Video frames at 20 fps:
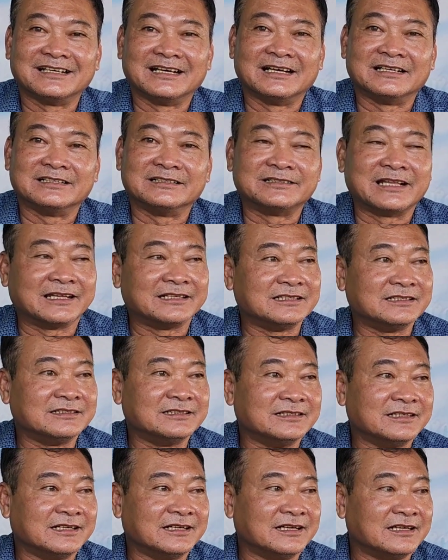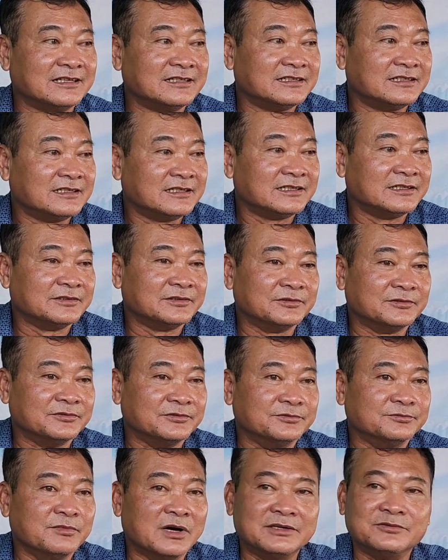à tại vì à,
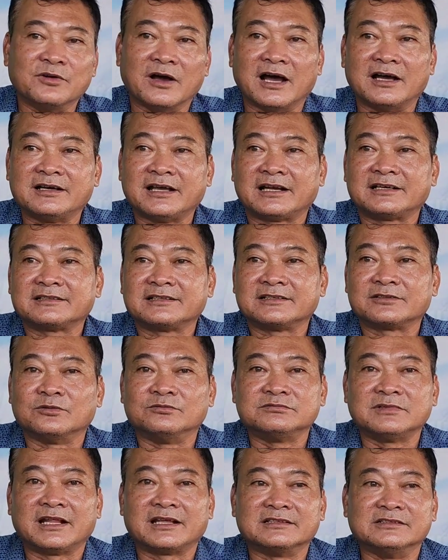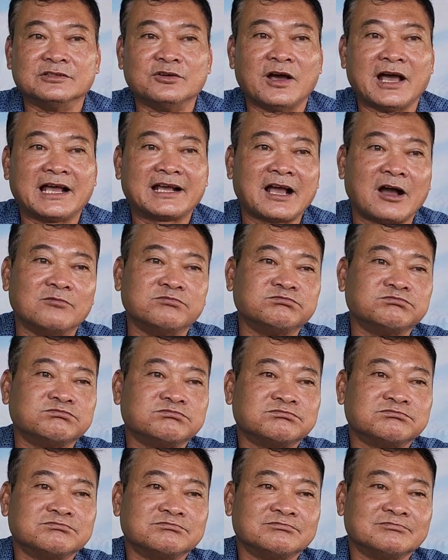bên vợ anh thì cũng là người hoa không
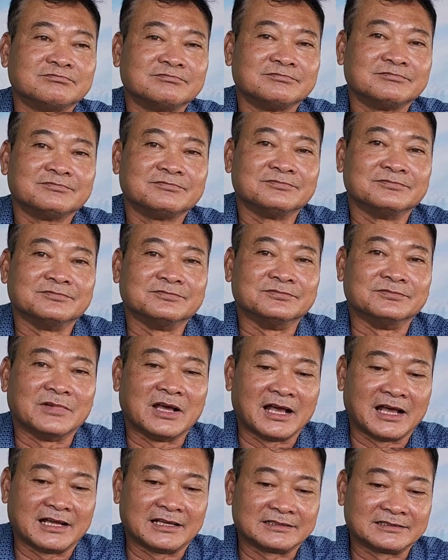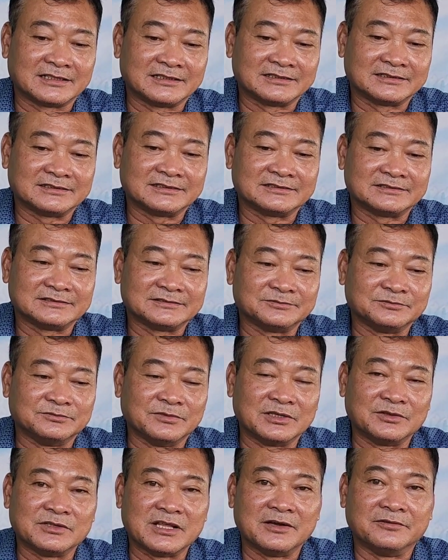à mà
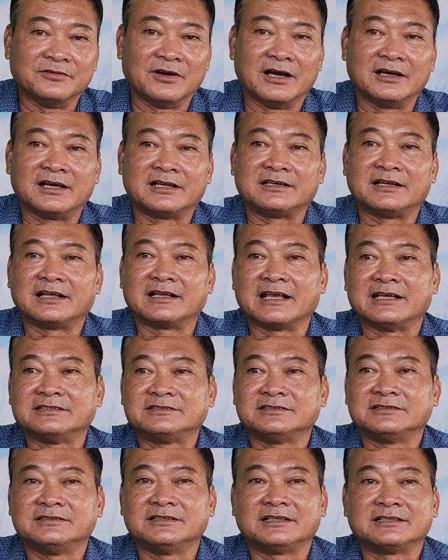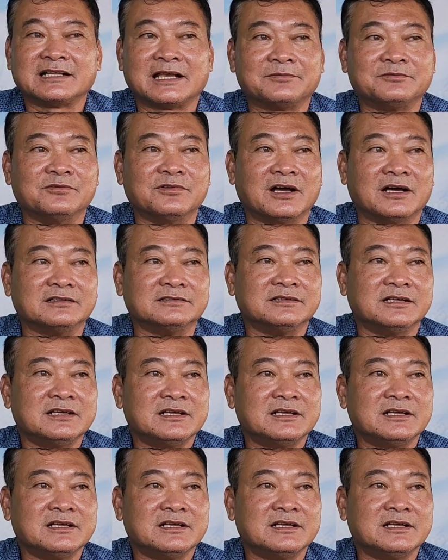bên vợ, vợ anh là ngày xưa anh gặp vợ